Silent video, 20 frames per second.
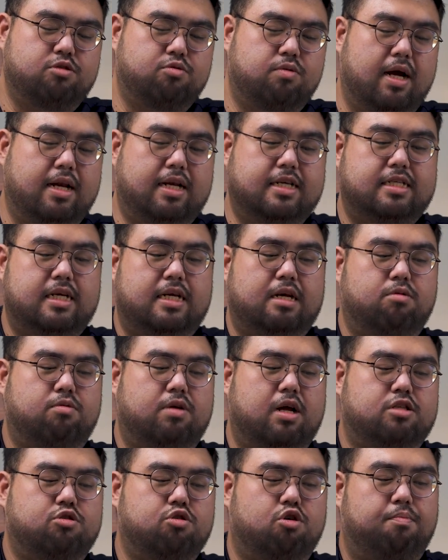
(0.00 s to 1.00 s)
juga di sini
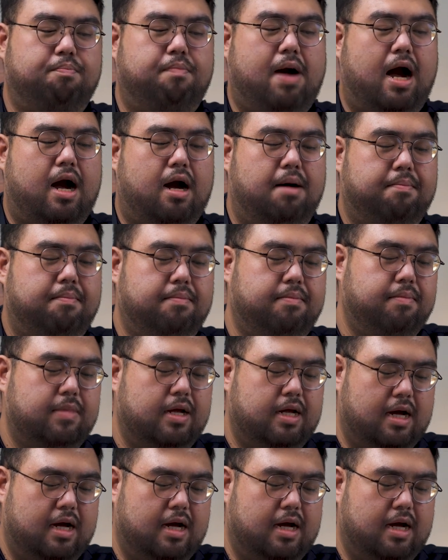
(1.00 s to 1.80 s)
udah cukup pakem